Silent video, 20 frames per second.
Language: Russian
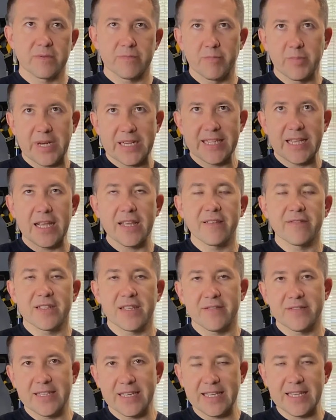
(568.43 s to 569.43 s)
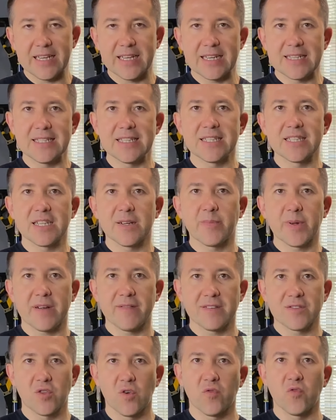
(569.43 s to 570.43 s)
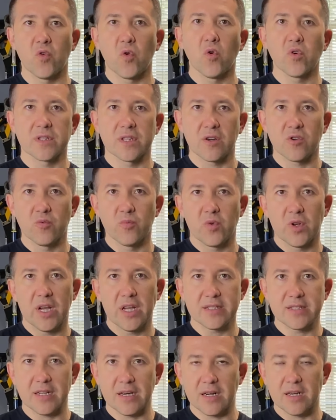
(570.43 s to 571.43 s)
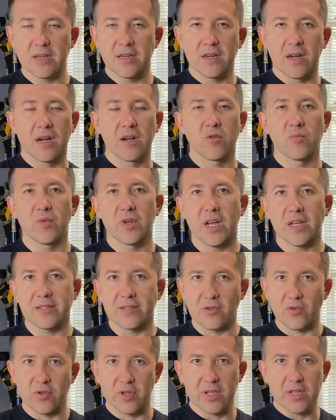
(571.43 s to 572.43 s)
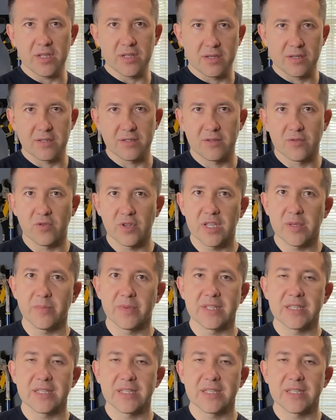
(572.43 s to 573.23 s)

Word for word: Протягивания всяких различных проводов от аккумулятора к аккумулятору и с другими